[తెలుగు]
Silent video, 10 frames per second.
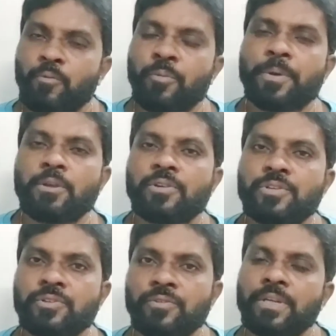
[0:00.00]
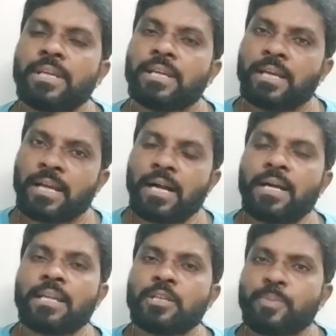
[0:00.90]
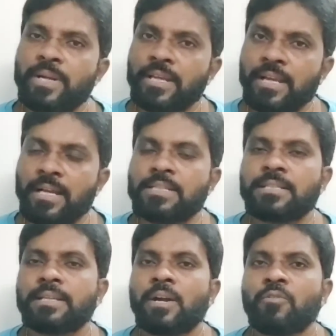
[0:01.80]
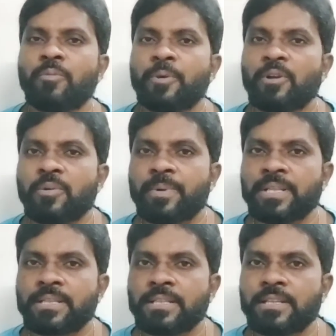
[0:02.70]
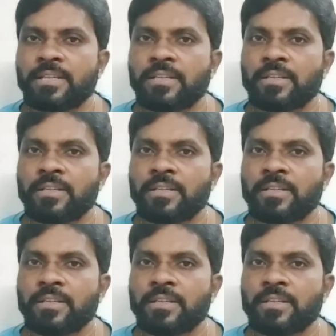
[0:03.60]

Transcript: ఉపయోగించుకుంటే కాంగ్రెస్ పార్టీకి ఖచ్చితంగా ఉపయోగపడుతుంది